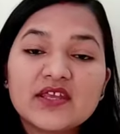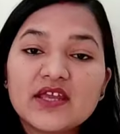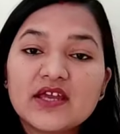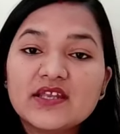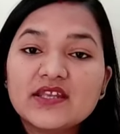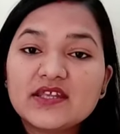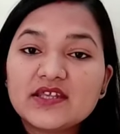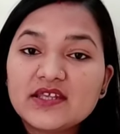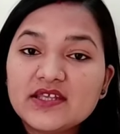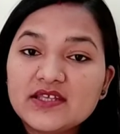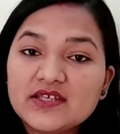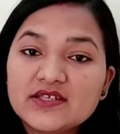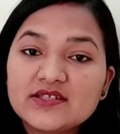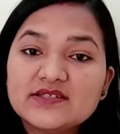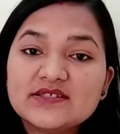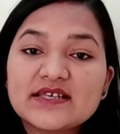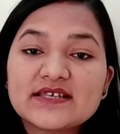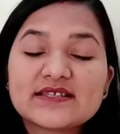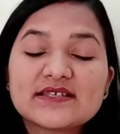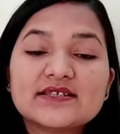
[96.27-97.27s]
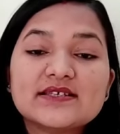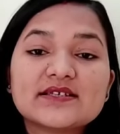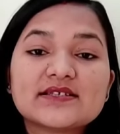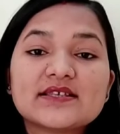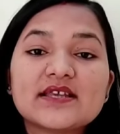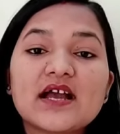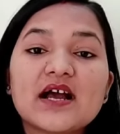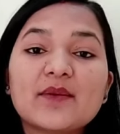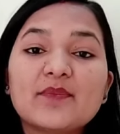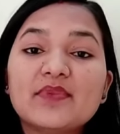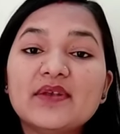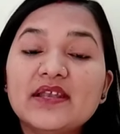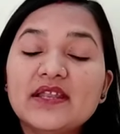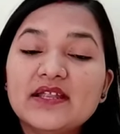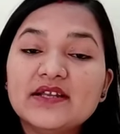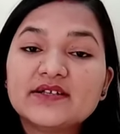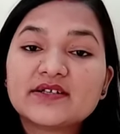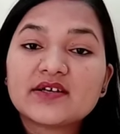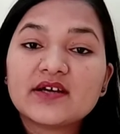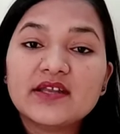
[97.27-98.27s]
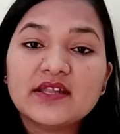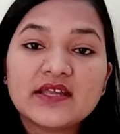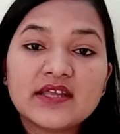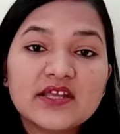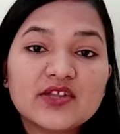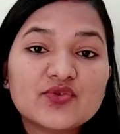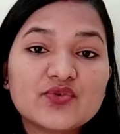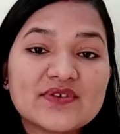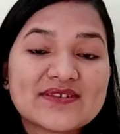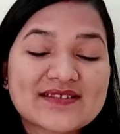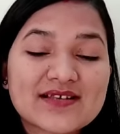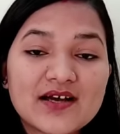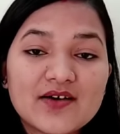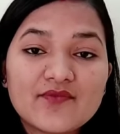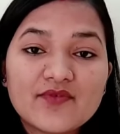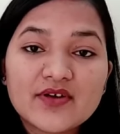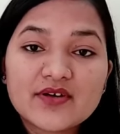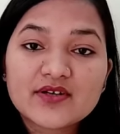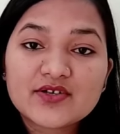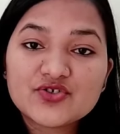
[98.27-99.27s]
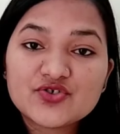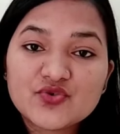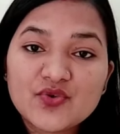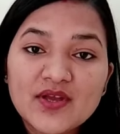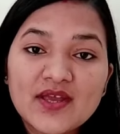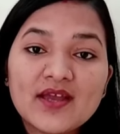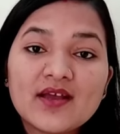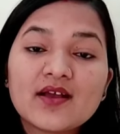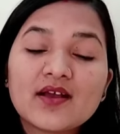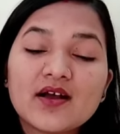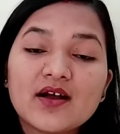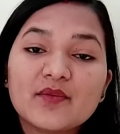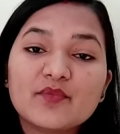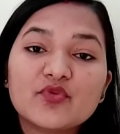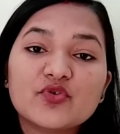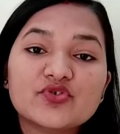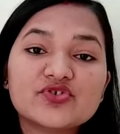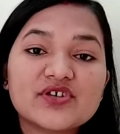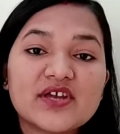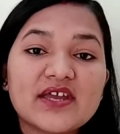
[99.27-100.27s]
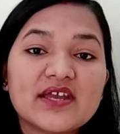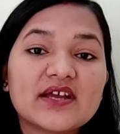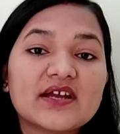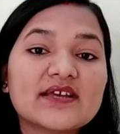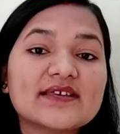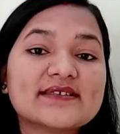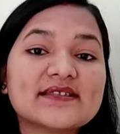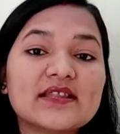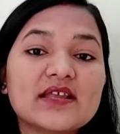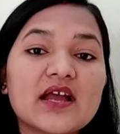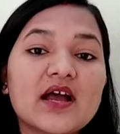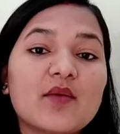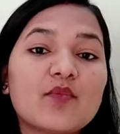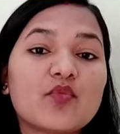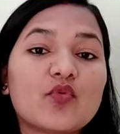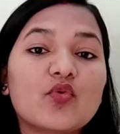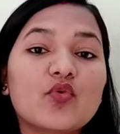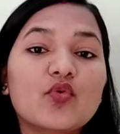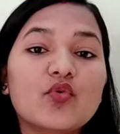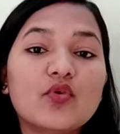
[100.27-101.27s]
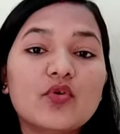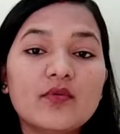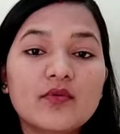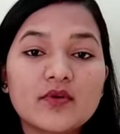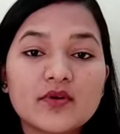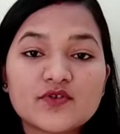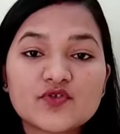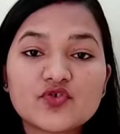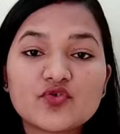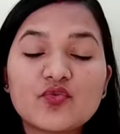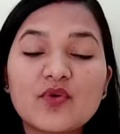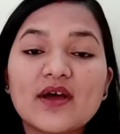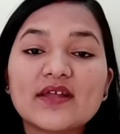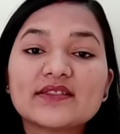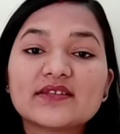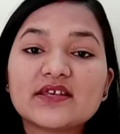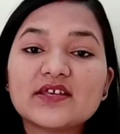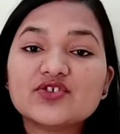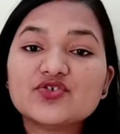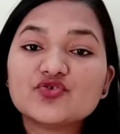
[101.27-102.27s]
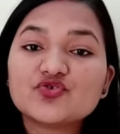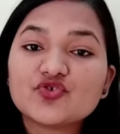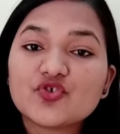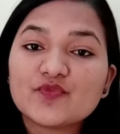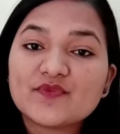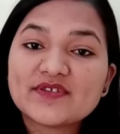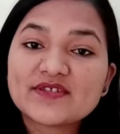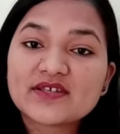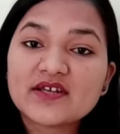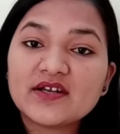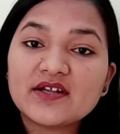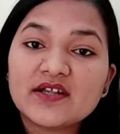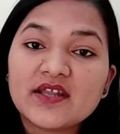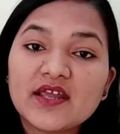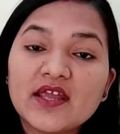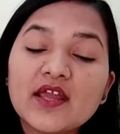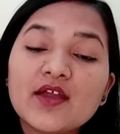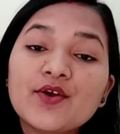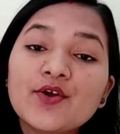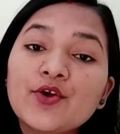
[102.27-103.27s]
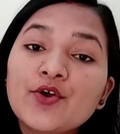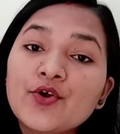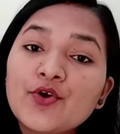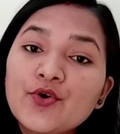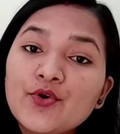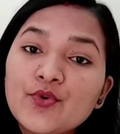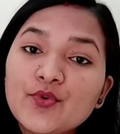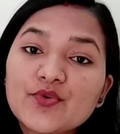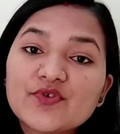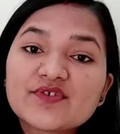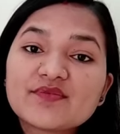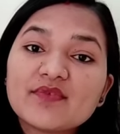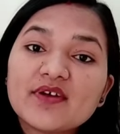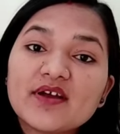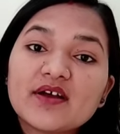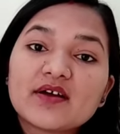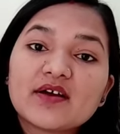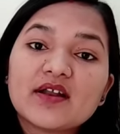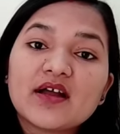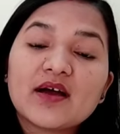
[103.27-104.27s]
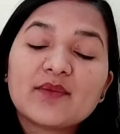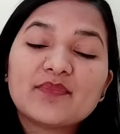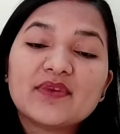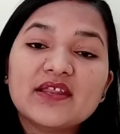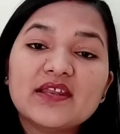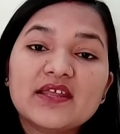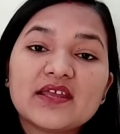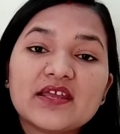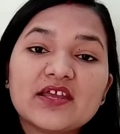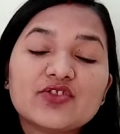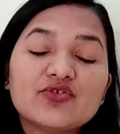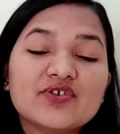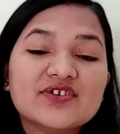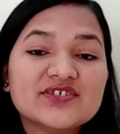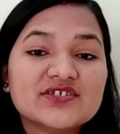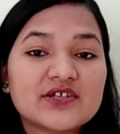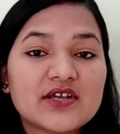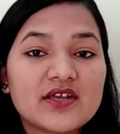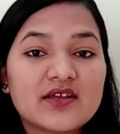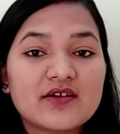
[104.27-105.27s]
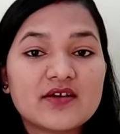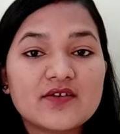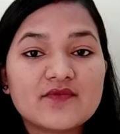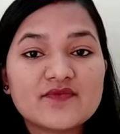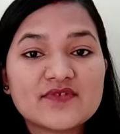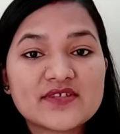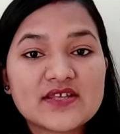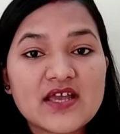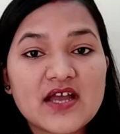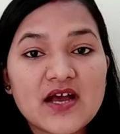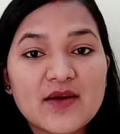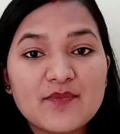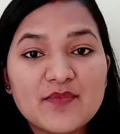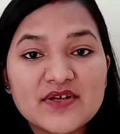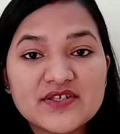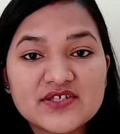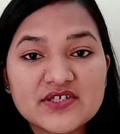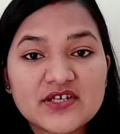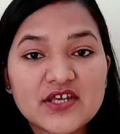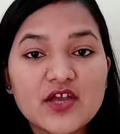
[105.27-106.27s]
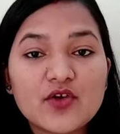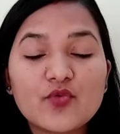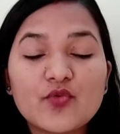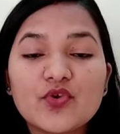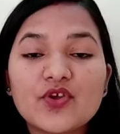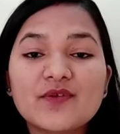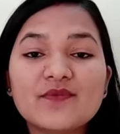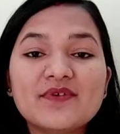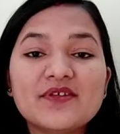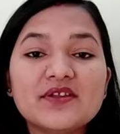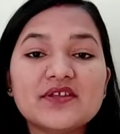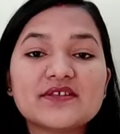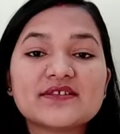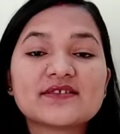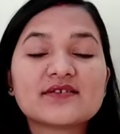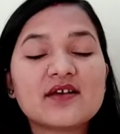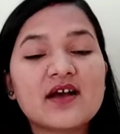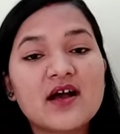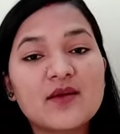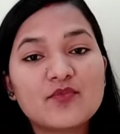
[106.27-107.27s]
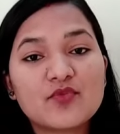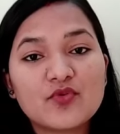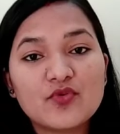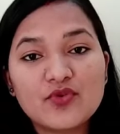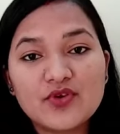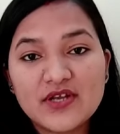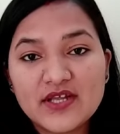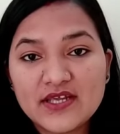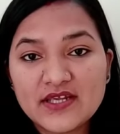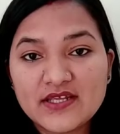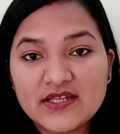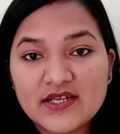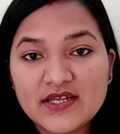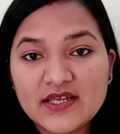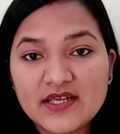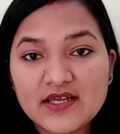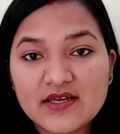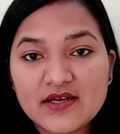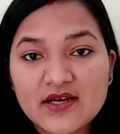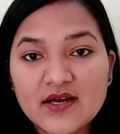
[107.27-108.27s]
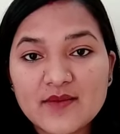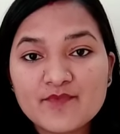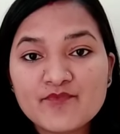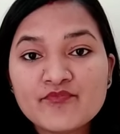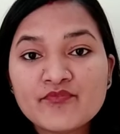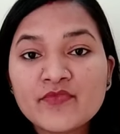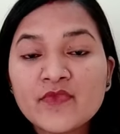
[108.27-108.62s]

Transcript: यानी कि जैसे जैसे आप लेट करेंगे तो इसका वर्क जो है कम हो जाएगा इसलिए आपको शुरुआत के जो चौबीस घंटे हैं उसमें अगर आप ले लेंगे तो अनचाहे गर्व से आप बचेंगे कोई भी रिस्क आपको नहीं रहेगा